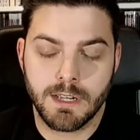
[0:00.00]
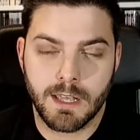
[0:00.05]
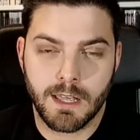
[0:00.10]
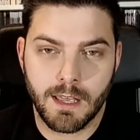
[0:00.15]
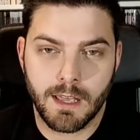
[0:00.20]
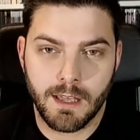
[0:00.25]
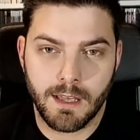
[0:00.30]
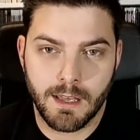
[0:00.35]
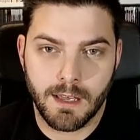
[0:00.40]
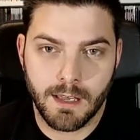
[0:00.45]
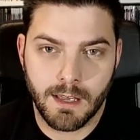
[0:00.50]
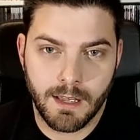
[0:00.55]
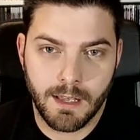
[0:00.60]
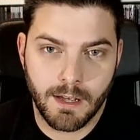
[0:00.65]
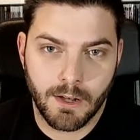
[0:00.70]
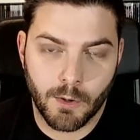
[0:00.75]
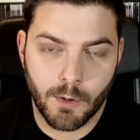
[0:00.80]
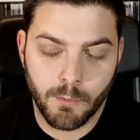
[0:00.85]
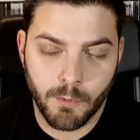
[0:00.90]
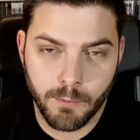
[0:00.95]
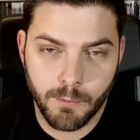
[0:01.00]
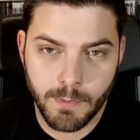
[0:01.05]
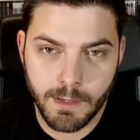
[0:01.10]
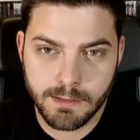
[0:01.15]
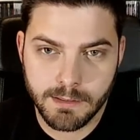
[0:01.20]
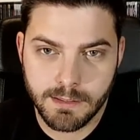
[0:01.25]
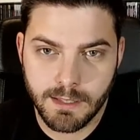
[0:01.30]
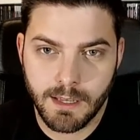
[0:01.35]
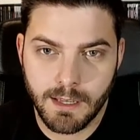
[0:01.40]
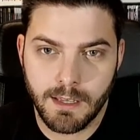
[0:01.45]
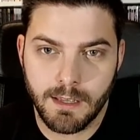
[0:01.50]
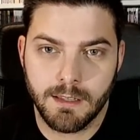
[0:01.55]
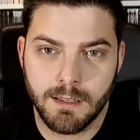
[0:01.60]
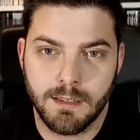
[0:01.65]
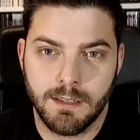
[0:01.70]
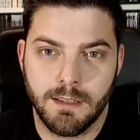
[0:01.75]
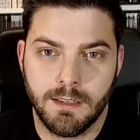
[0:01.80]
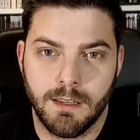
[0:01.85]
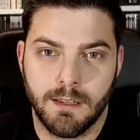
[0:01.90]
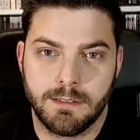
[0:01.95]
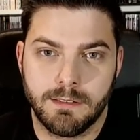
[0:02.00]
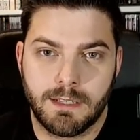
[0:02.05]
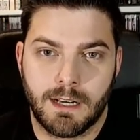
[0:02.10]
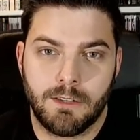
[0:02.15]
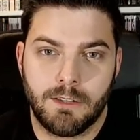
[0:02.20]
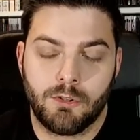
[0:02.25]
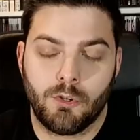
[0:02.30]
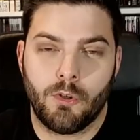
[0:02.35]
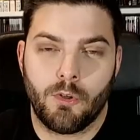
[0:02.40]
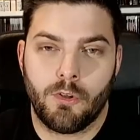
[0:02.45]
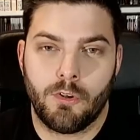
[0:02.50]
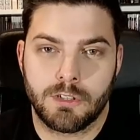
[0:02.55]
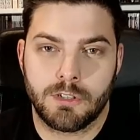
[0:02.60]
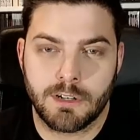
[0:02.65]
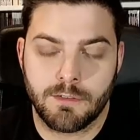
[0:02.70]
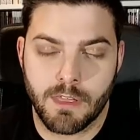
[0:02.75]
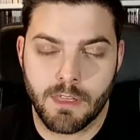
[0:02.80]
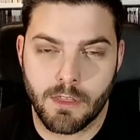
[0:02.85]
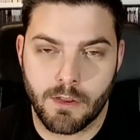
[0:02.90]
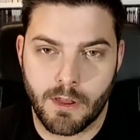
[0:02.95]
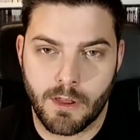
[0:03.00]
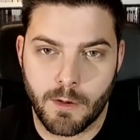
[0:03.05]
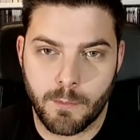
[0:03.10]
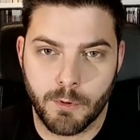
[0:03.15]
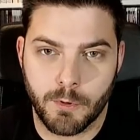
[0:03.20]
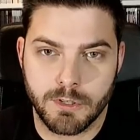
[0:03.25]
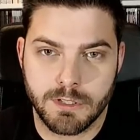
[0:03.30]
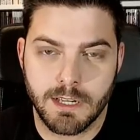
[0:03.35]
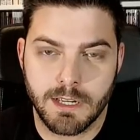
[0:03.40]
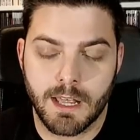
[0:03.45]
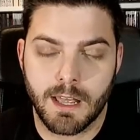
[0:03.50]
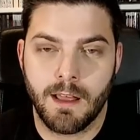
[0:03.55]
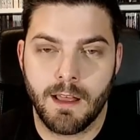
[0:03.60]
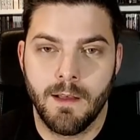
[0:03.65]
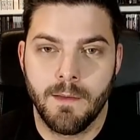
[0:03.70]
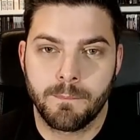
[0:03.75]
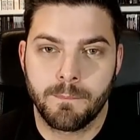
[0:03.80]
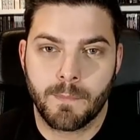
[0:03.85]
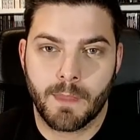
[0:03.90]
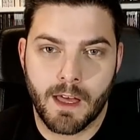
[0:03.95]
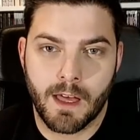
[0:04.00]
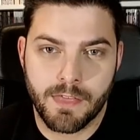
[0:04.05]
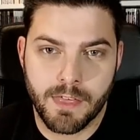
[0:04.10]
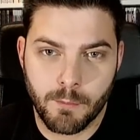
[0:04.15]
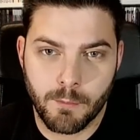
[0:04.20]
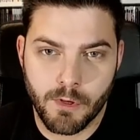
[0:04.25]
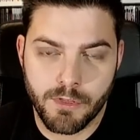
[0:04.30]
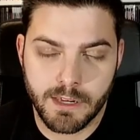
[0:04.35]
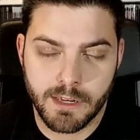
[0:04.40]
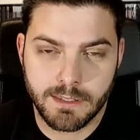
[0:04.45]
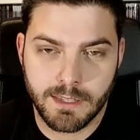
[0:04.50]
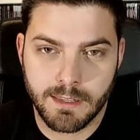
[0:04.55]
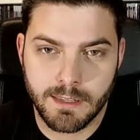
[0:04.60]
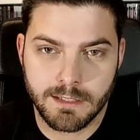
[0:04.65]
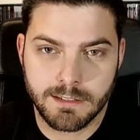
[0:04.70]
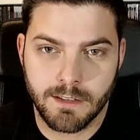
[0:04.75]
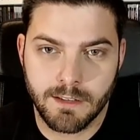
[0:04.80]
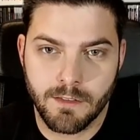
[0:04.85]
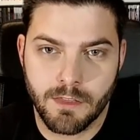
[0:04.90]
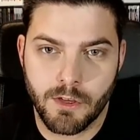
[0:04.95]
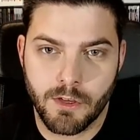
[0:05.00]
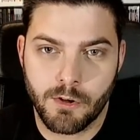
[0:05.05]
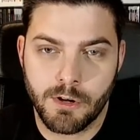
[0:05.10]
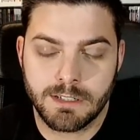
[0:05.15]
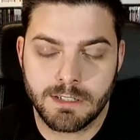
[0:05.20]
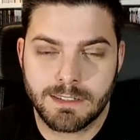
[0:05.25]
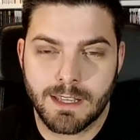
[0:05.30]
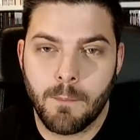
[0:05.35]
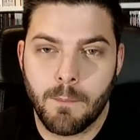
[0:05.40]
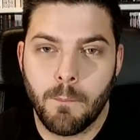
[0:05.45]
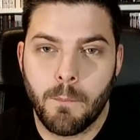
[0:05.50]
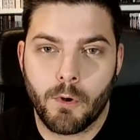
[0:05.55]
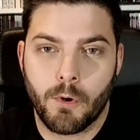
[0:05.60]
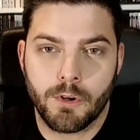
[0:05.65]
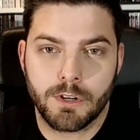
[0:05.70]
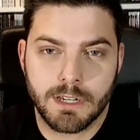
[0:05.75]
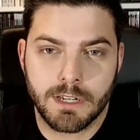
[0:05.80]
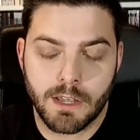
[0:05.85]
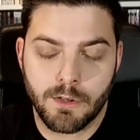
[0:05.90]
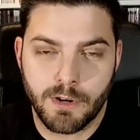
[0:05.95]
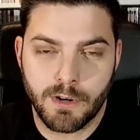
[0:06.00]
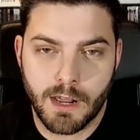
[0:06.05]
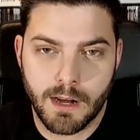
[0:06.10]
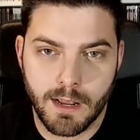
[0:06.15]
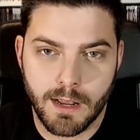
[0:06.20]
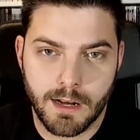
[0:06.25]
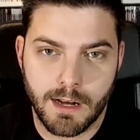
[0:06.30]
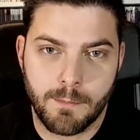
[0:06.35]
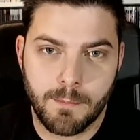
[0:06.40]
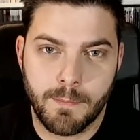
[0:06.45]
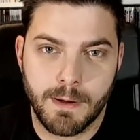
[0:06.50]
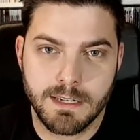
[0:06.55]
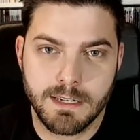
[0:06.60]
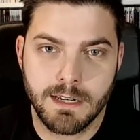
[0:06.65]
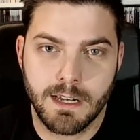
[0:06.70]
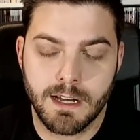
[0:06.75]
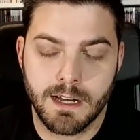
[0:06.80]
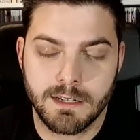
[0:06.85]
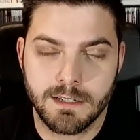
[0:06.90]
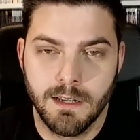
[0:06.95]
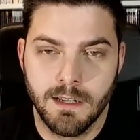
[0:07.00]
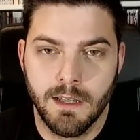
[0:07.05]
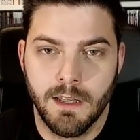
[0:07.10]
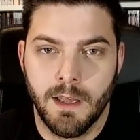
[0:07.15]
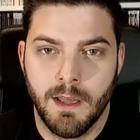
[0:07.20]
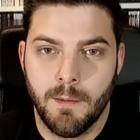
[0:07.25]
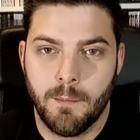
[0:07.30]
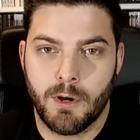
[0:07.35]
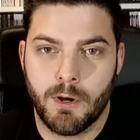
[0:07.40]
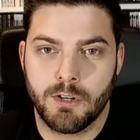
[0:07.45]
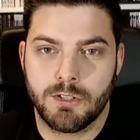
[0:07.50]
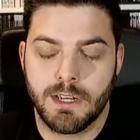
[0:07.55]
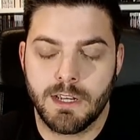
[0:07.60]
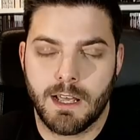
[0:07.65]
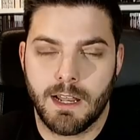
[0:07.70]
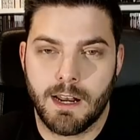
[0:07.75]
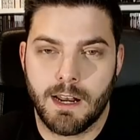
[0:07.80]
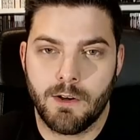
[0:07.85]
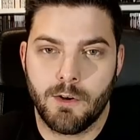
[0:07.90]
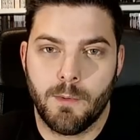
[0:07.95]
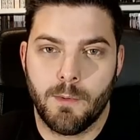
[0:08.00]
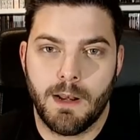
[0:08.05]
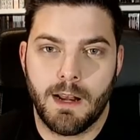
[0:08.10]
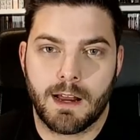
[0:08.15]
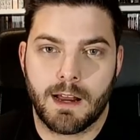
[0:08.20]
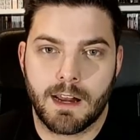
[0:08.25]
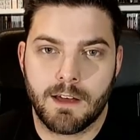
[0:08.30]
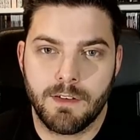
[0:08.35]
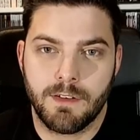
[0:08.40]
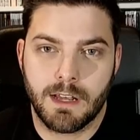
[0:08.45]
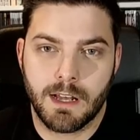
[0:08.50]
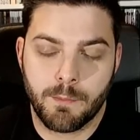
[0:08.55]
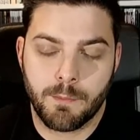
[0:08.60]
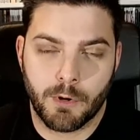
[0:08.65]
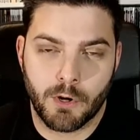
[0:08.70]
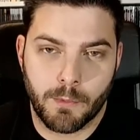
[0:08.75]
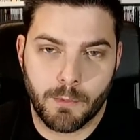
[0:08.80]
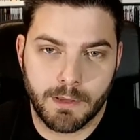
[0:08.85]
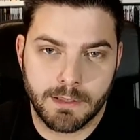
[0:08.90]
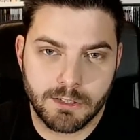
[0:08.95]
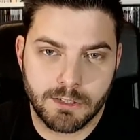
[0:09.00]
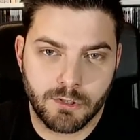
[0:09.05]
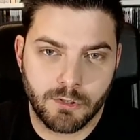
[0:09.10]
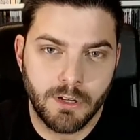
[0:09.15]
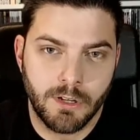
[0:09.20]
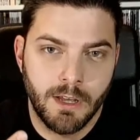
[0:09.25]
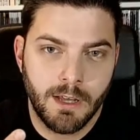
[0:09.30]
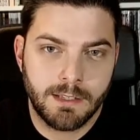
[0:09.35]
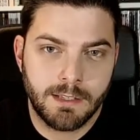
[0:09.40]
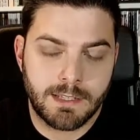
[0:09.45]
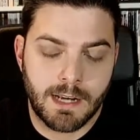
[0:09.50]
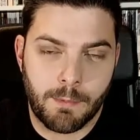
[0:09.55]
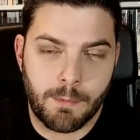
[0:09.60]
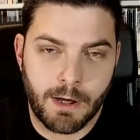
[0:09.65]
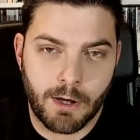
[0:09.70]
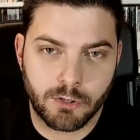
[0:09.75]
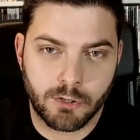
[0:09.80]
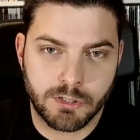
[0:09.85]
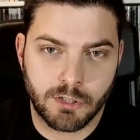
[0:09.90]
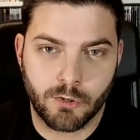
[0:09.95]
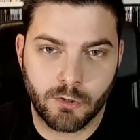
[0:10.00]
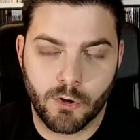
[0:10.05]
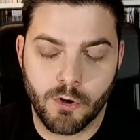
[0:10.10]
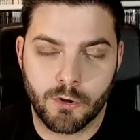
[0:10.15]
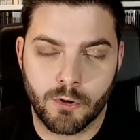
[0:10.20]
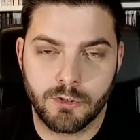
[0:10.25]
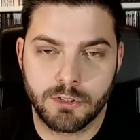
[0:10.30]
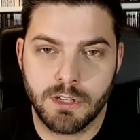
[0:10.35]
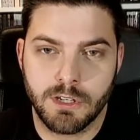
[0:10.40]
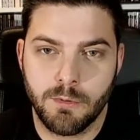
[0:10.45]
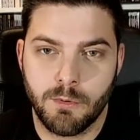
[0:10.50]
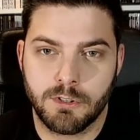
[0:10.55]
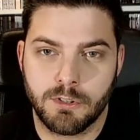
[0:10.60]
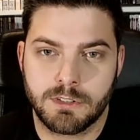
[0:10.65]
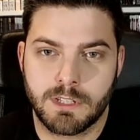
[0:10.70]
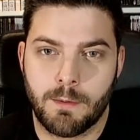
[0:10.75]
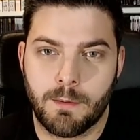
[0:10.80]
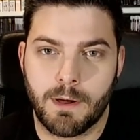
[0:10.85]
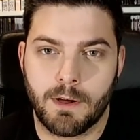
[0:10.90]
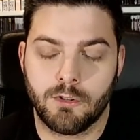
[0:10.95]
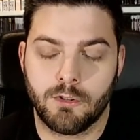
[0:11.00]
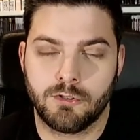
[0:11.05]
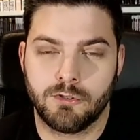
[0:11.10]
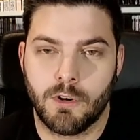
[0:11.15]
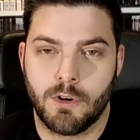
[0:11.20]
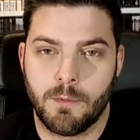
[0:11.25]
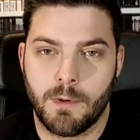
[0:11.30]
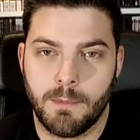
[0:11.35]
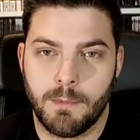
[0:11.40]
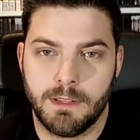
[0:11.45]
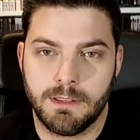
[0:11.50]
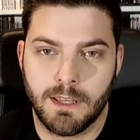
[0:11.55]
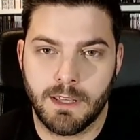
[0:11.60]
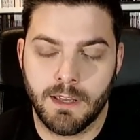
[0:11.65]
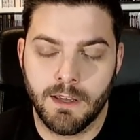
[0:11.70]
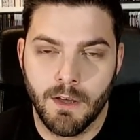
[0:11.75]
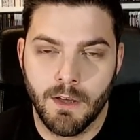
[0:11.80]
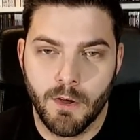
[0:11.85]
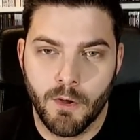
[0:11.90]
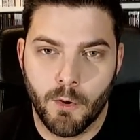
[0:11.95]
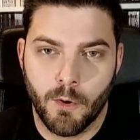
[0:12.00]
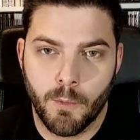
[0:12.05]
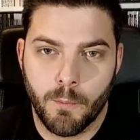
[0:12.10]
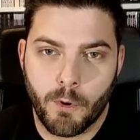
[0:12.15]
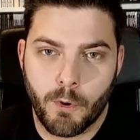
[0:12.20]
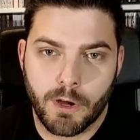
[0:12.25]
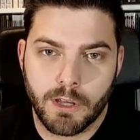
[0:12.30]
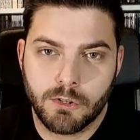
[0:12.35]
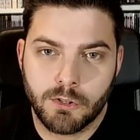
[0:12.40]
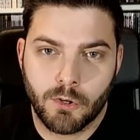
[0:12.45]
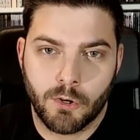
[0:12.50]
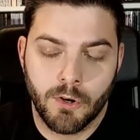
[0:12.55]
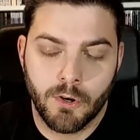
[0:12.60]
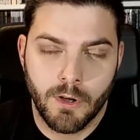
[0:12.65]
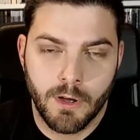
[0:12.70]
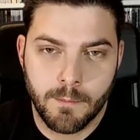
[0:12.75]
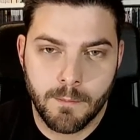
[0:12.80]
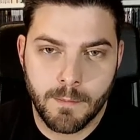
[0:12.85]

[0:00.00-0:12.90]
sí que eh, comúnmente y entre todos los aficionados, pues sí que hacemos ciertas distinciones. Tampoco es que hay unas reglas básicas. Pero sí que las novelas gráficas, pues normalmente son trabajos autoconclusivos, trabajos normalmente un poquito